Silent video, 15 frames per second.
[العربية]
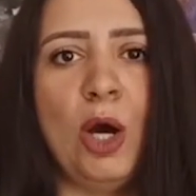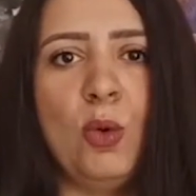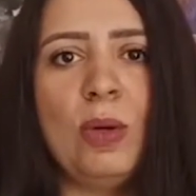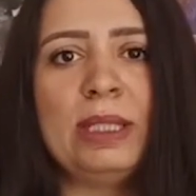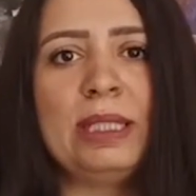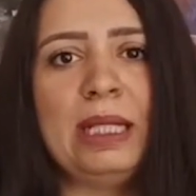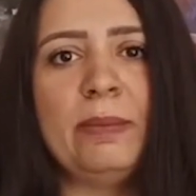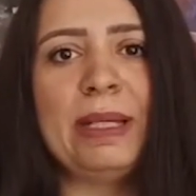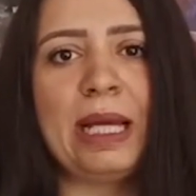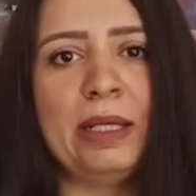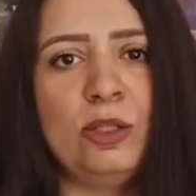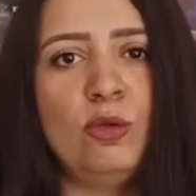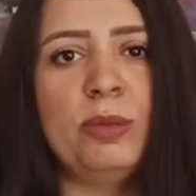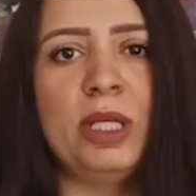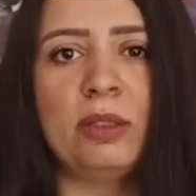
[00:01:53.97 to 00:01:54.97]
هو ده اللي
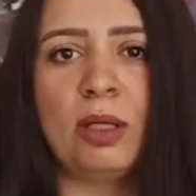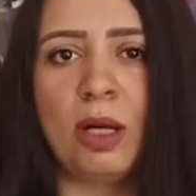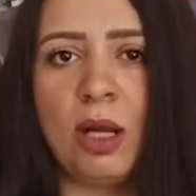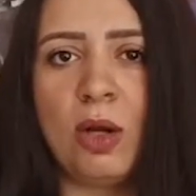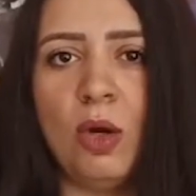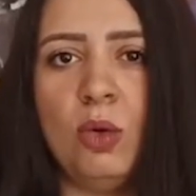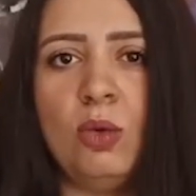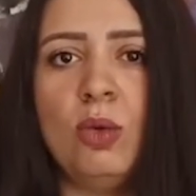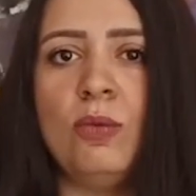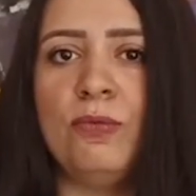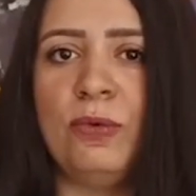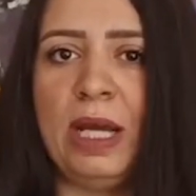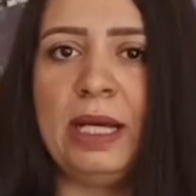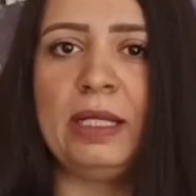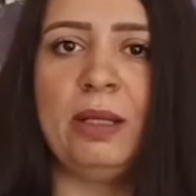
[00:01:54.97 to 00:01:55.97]
بيخليهم يتراجعوا
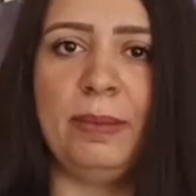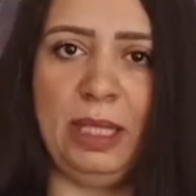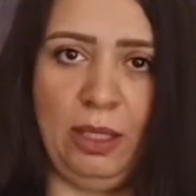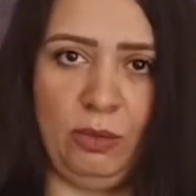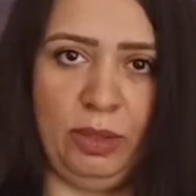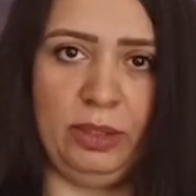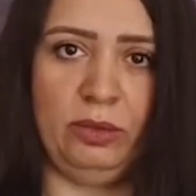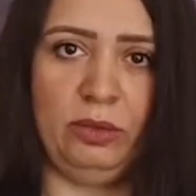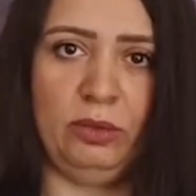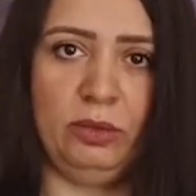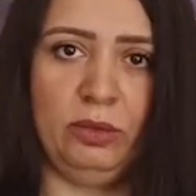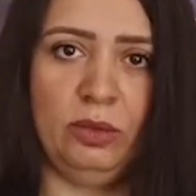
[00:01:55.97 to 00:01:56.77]
في اغلب الاوقات